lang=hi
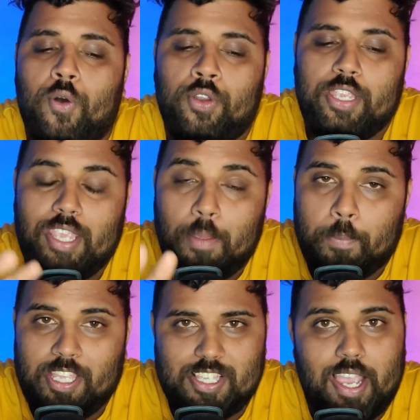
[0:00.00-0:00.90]
और ये
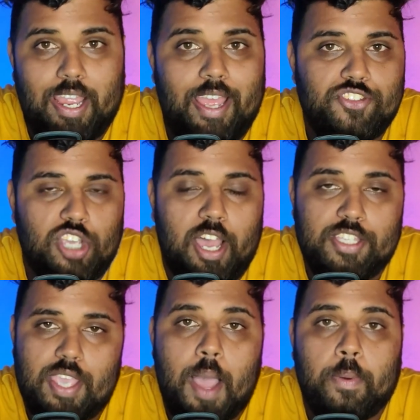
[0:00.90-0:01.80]
पेज आ गया जहाँ
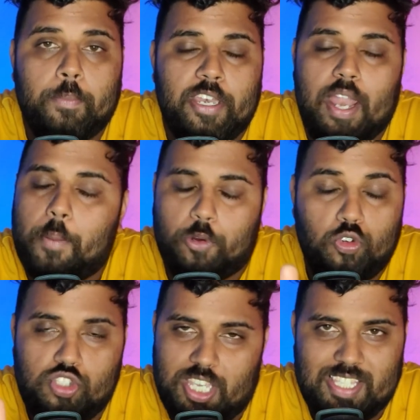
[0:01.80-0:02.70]
से आप अपने नाम
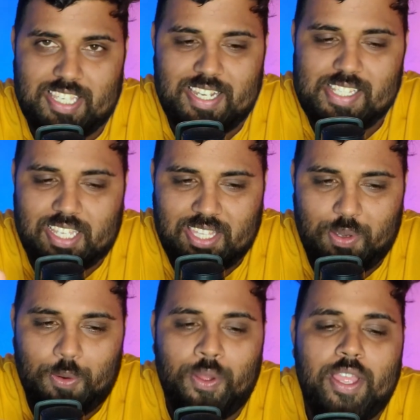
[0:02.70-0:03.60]
को चेंज कर सकते
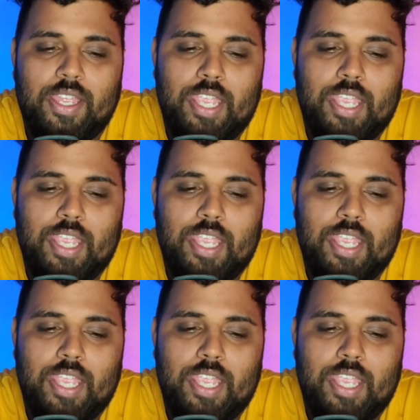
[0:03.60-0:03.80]
हो